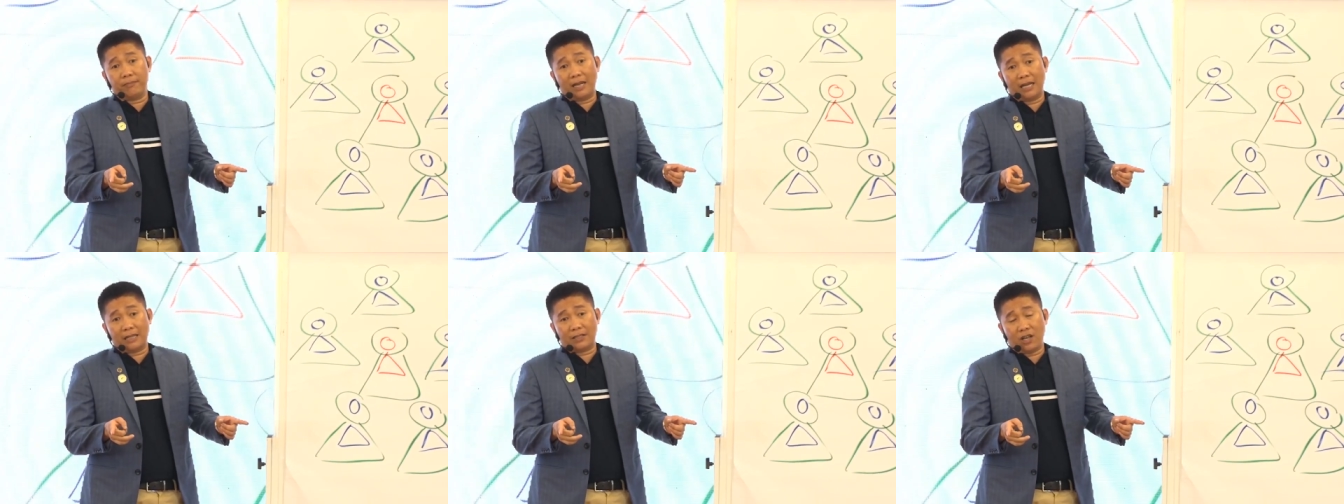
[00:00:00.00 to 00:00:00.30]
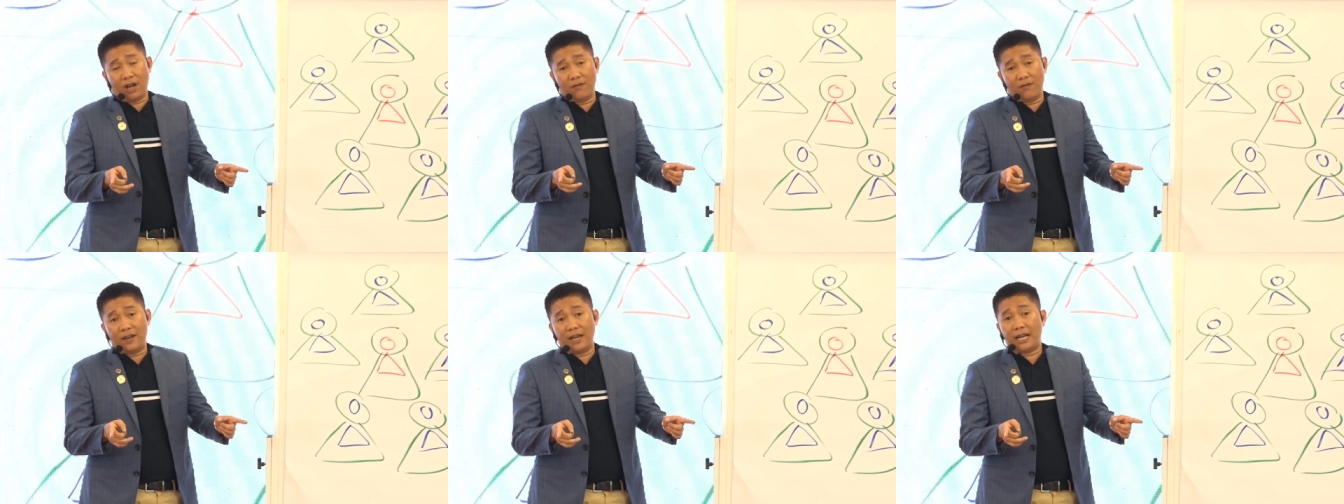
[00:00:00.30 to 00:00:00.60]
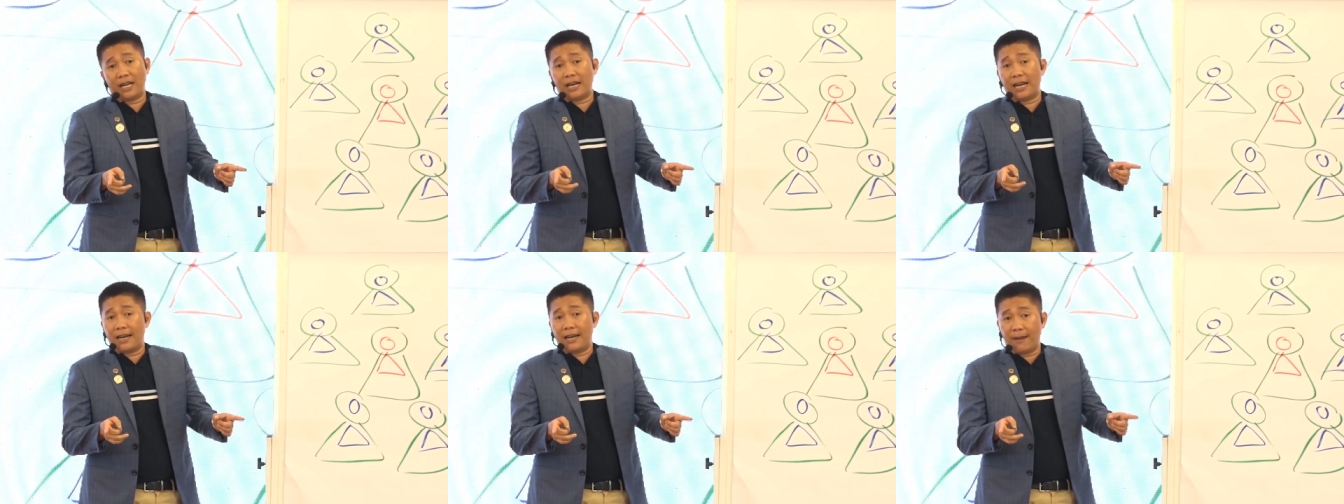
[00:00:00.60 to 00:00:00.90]
so với
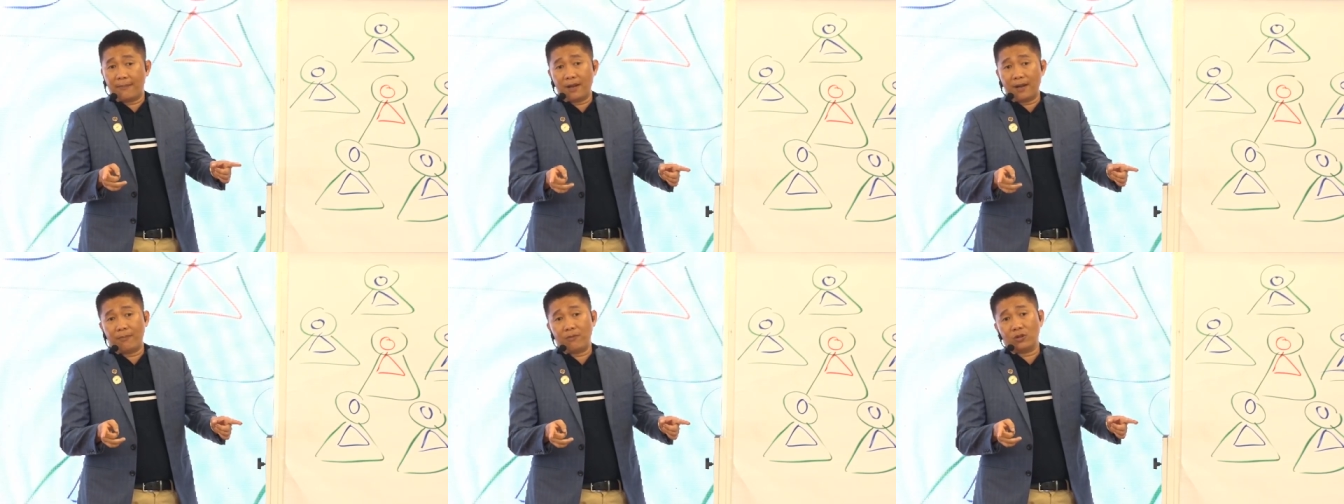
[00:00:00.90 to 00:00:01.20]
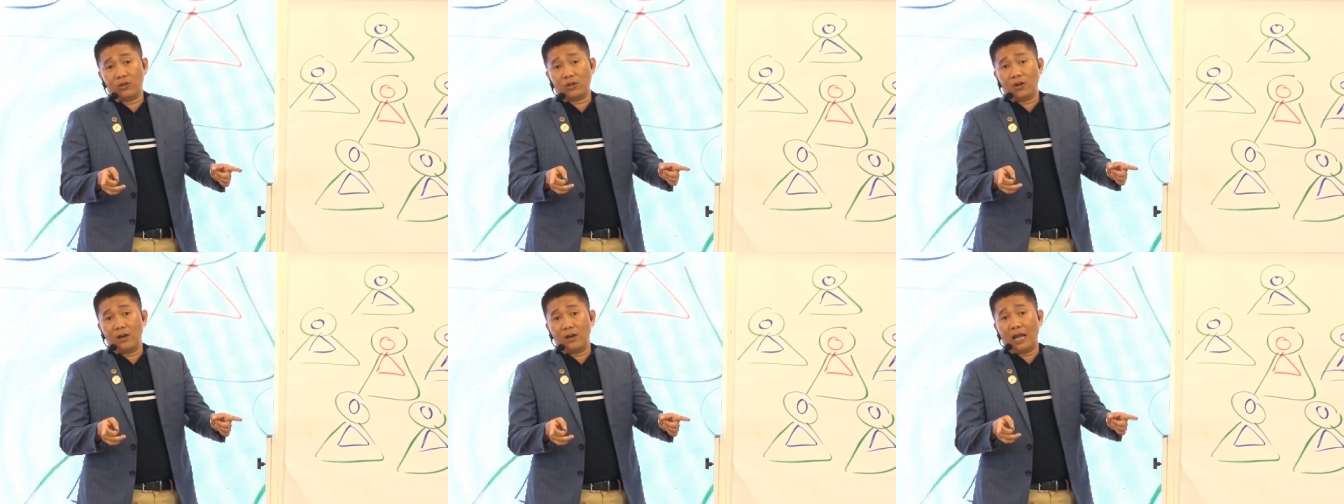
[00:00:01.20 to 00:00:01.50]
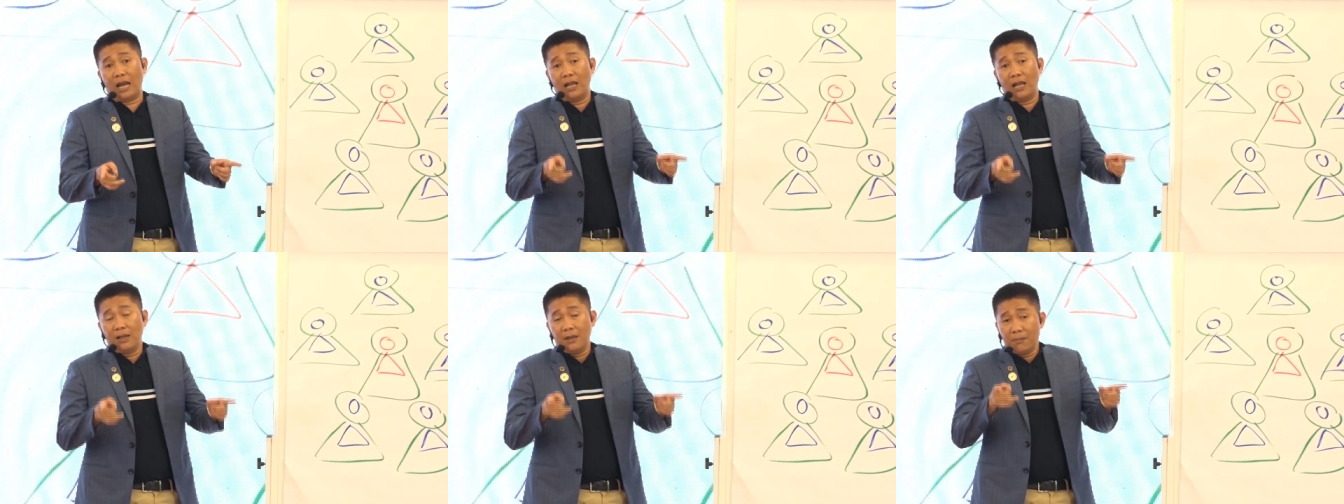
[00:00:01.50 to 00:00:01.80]
cách đây 5 năm của tôi là
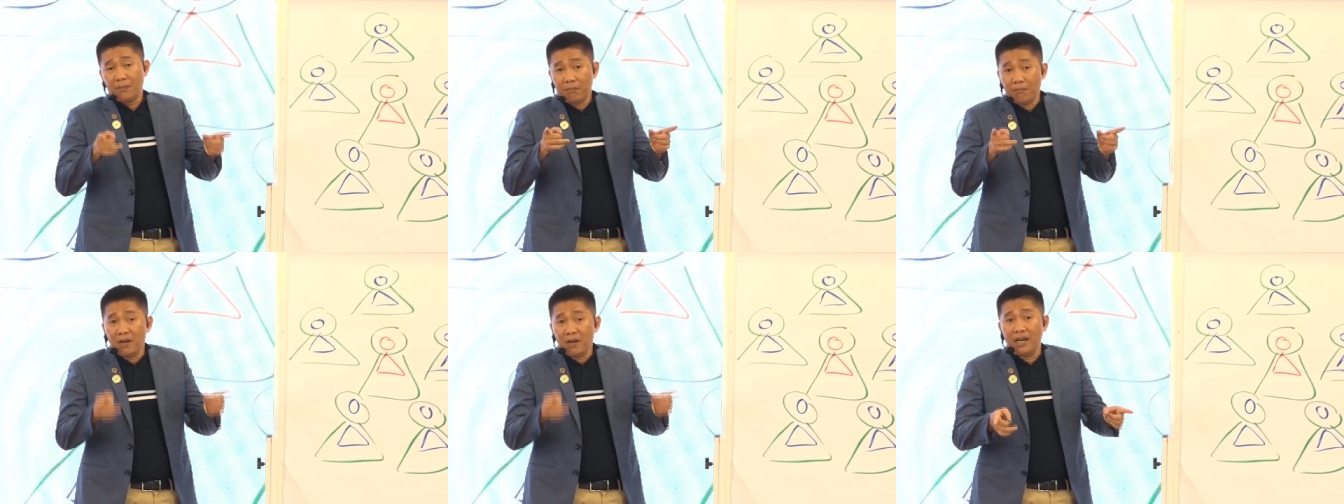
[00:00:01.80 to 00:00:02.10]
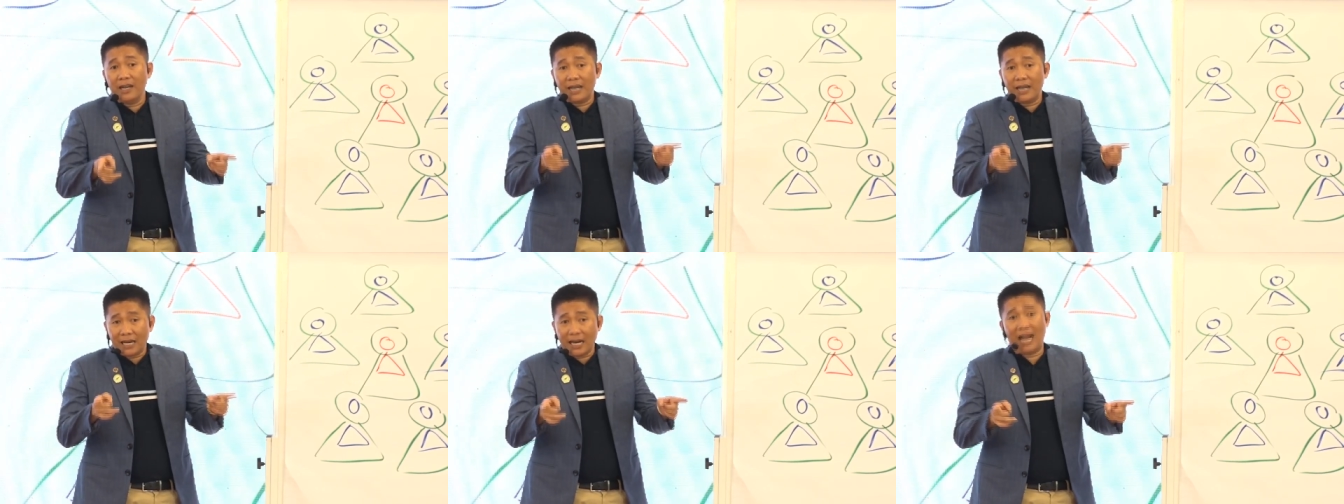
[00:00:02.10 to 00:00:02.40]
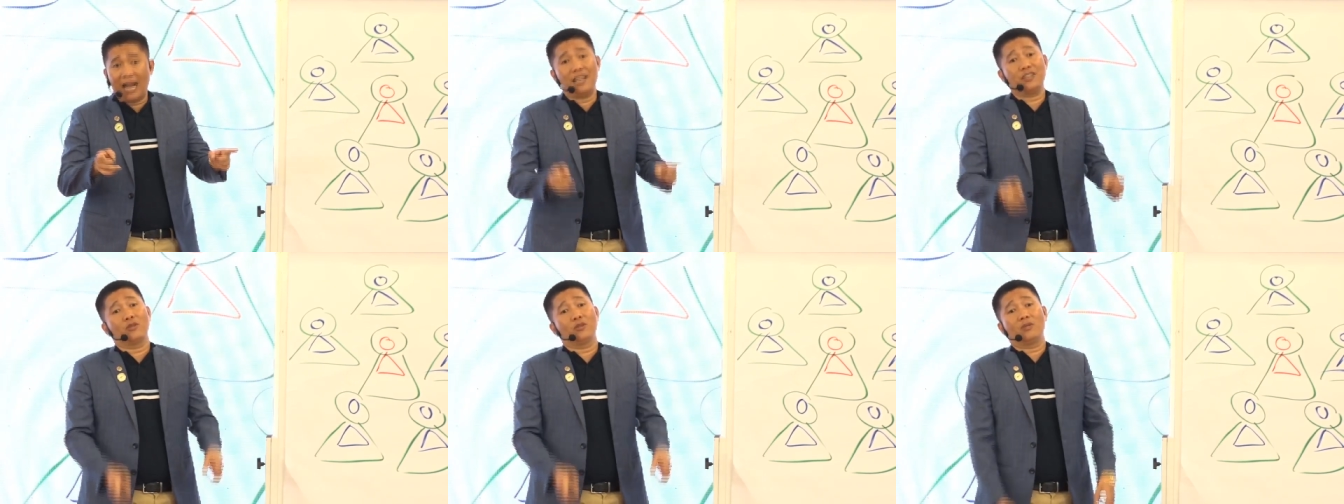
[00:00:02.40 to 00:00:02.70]
10 đến
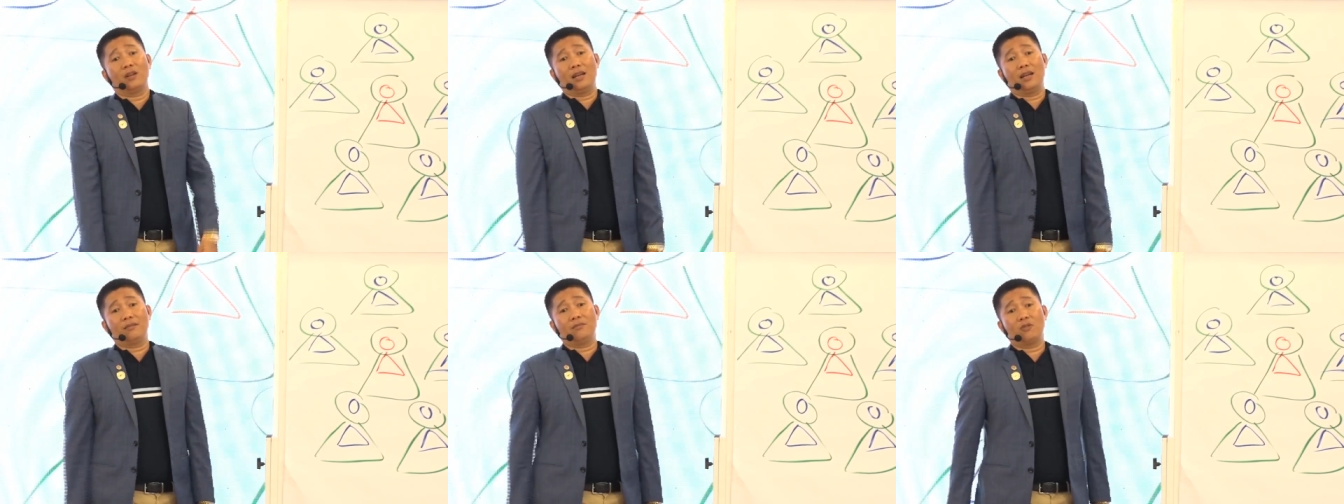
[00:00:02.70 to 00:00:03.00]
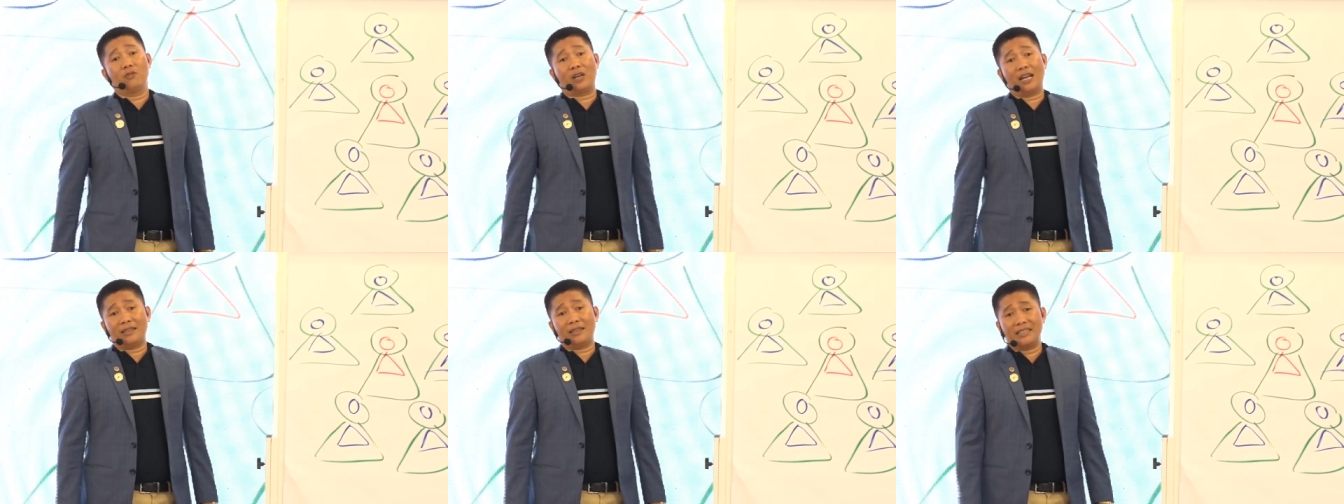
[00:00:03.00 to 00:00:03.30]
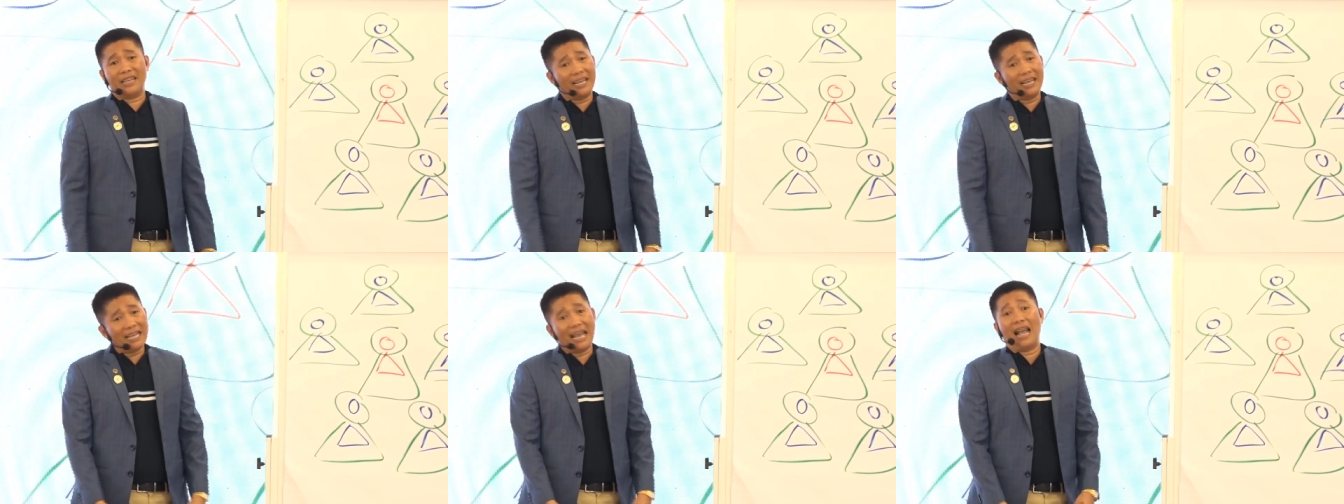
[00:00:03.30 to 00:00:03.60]
20 lần một cách
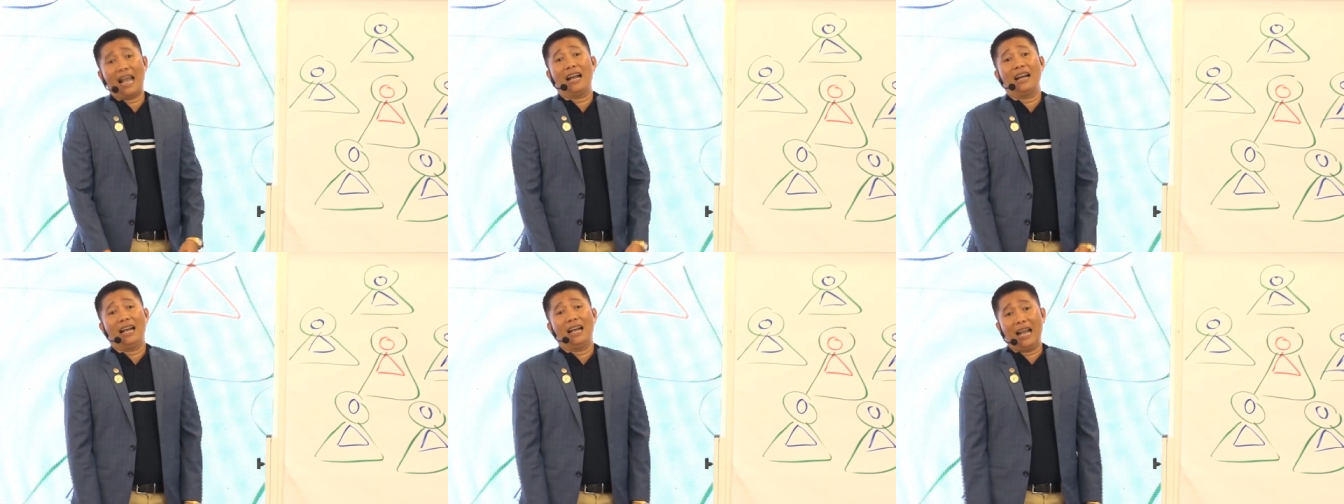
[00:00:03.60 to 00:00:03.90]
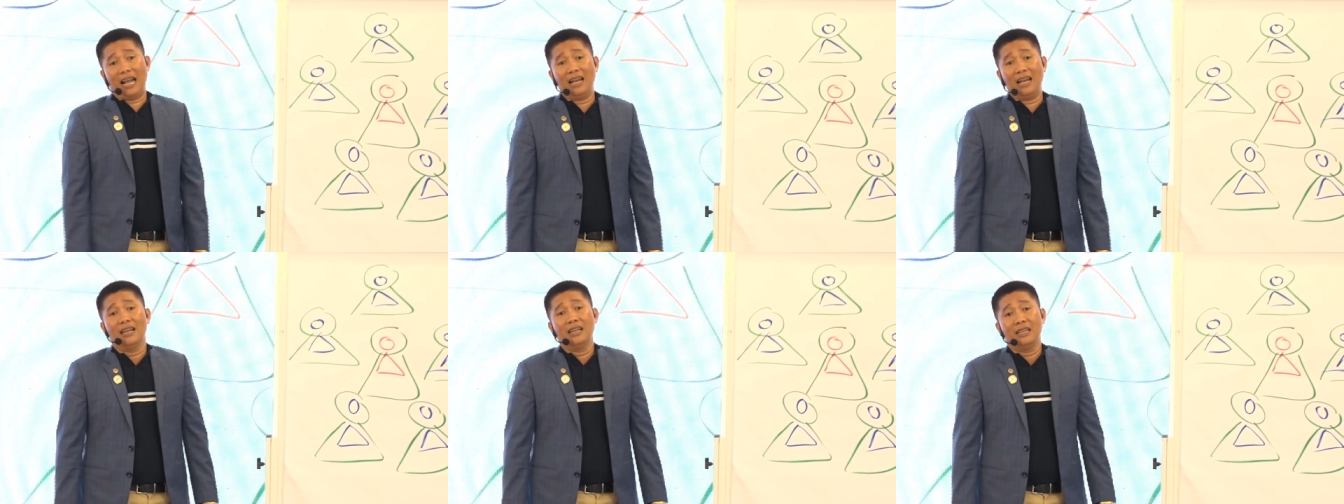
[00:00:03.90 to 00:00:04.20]
dễ dàng ha